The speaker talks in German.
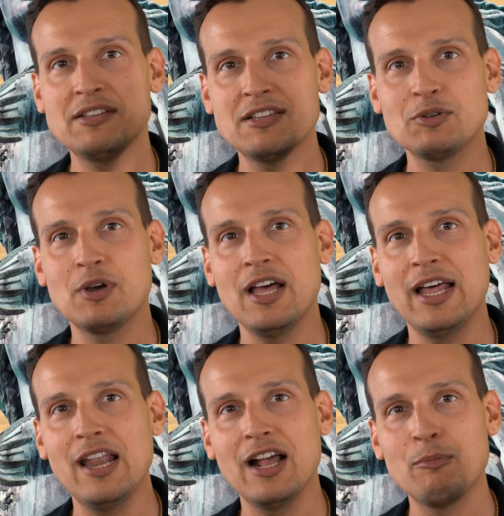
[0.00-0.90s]
ist es sogar eine
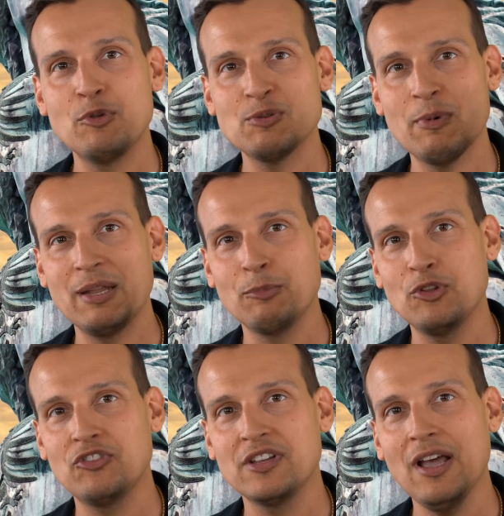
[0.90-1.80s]
Anlagemünze bei dem
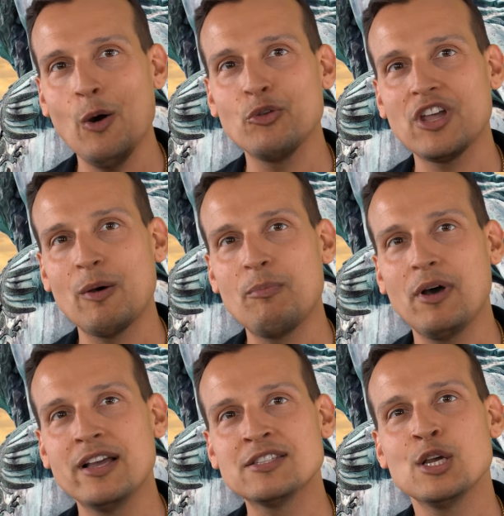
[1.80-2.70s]
günstigen
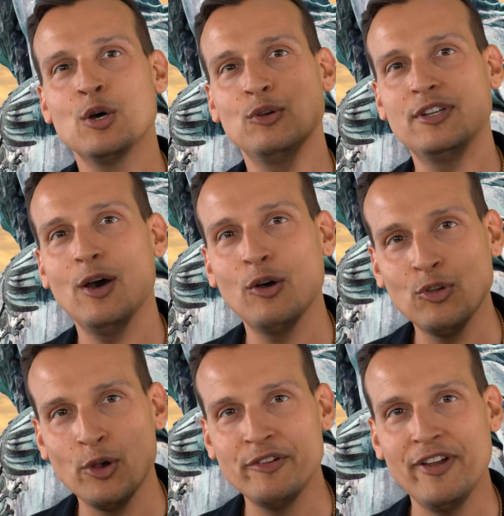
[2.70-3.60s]
Ausgabepreis und der
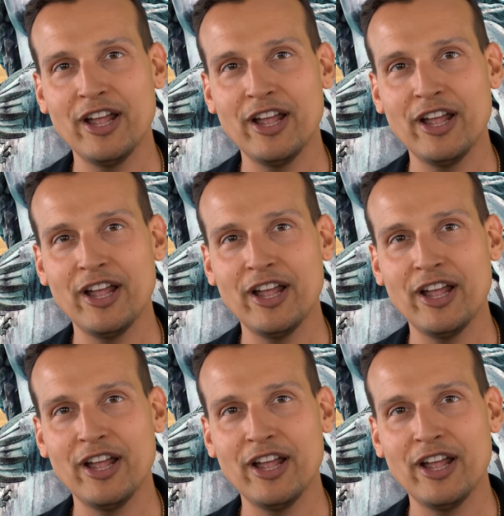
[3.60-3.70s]
tollen